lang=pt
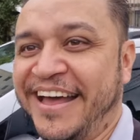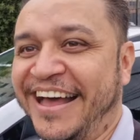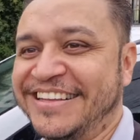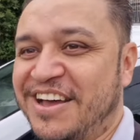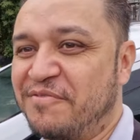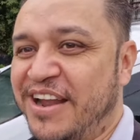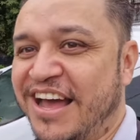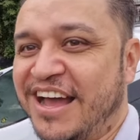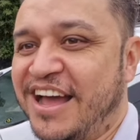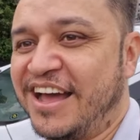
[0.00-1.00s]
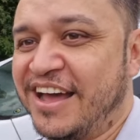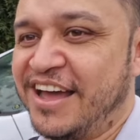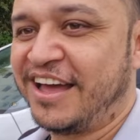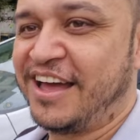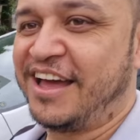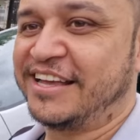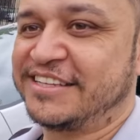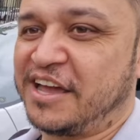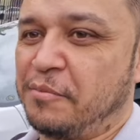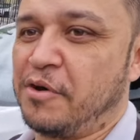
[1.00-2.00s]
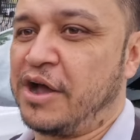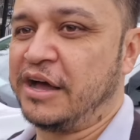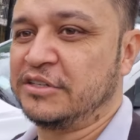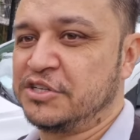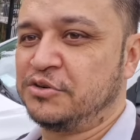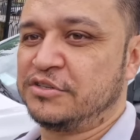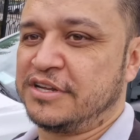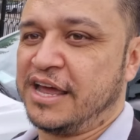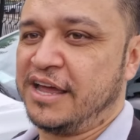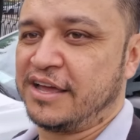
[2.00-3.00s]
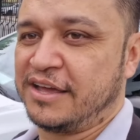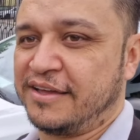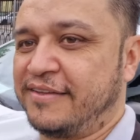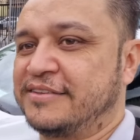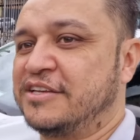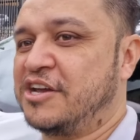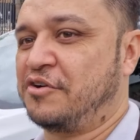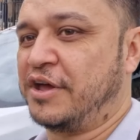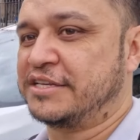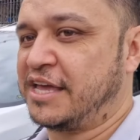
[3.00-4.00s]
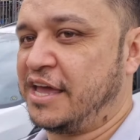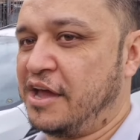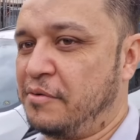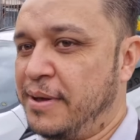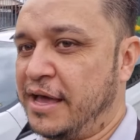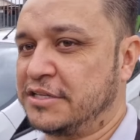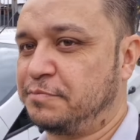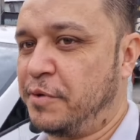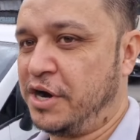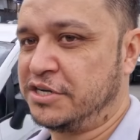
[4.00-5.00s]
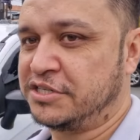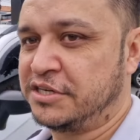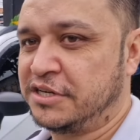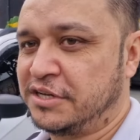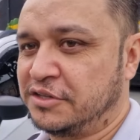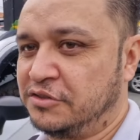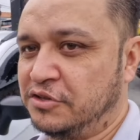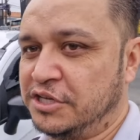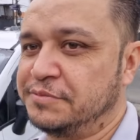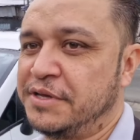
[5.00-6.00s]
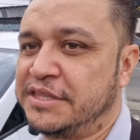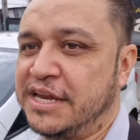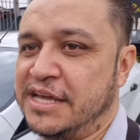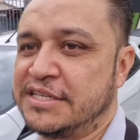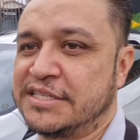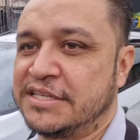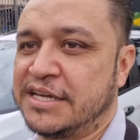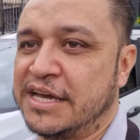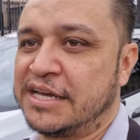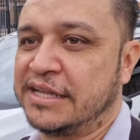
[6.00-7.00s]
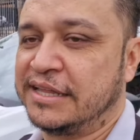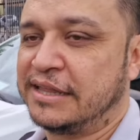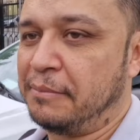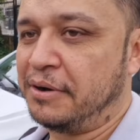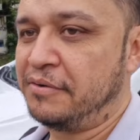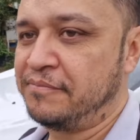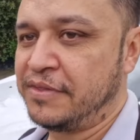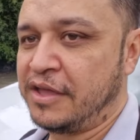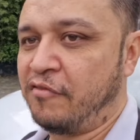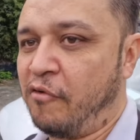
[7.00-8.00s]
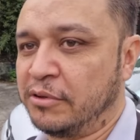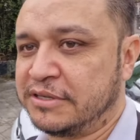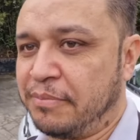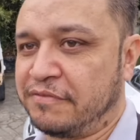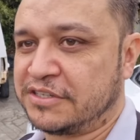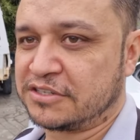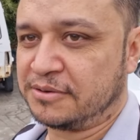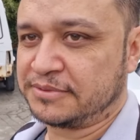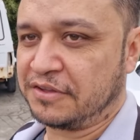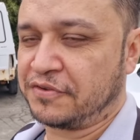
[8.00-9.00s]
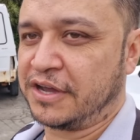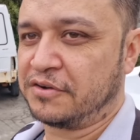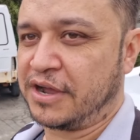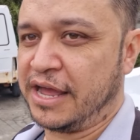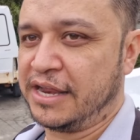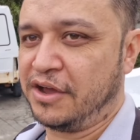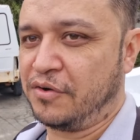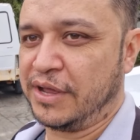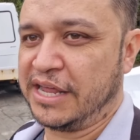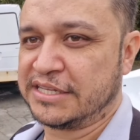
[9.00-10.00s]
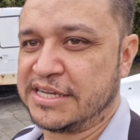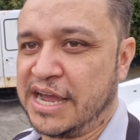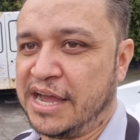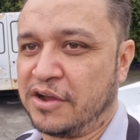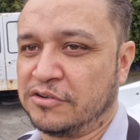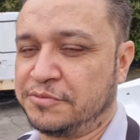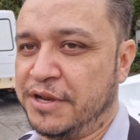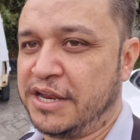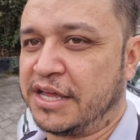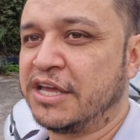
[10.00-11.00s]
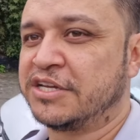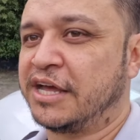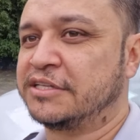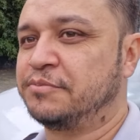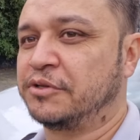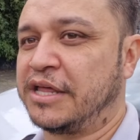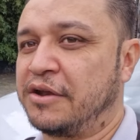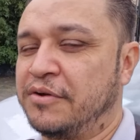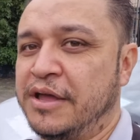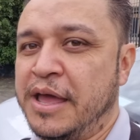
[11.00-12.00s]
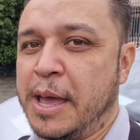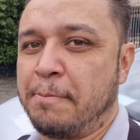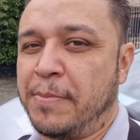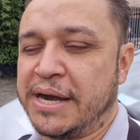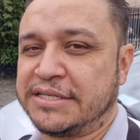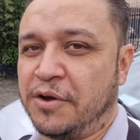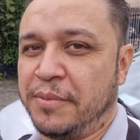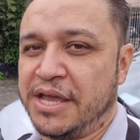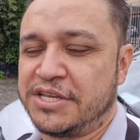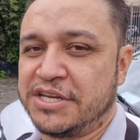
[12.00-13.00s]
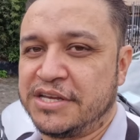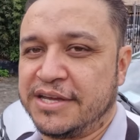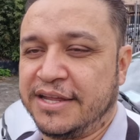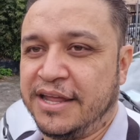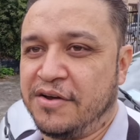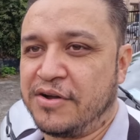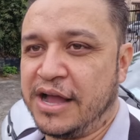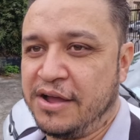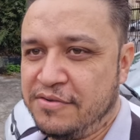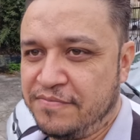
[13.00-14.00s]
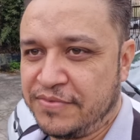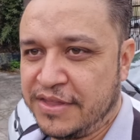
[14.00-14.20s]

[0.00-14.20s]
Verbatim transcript: Asa branca Esse aqui é o meu carro de uso, né? Você já conhece aí, é uma Export 2013 Tá bom? Vou mostrar para vocês como tá ficando o carro ali, ó. O Elias já, os meninos aqui já desmontaram parcialmente, né, o carro.